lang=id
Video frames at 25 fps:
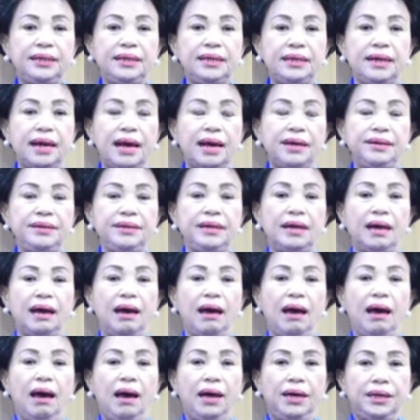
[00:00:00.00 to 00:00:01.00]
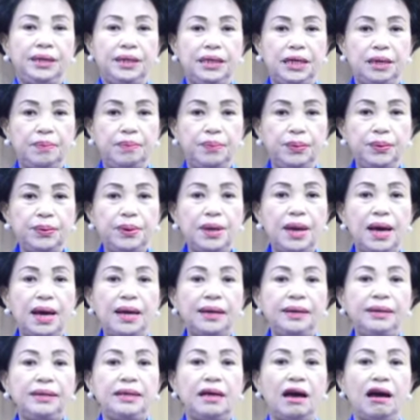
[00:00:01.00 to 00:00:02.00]
Kiranya di
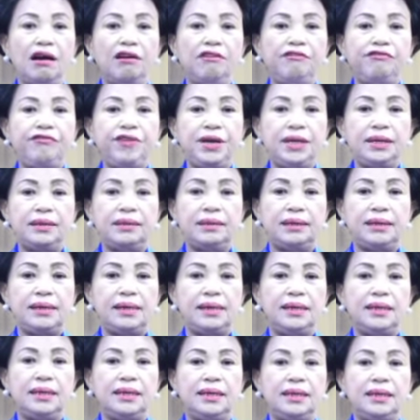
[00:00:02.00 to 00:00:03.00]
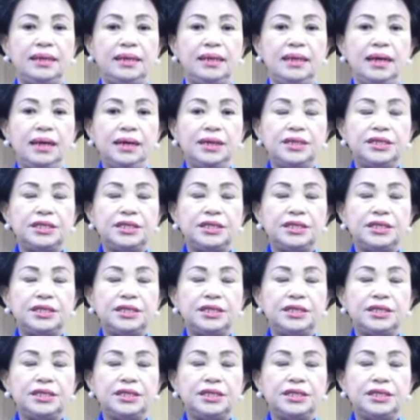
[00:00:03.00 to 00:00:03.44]
bulan yang fitri ini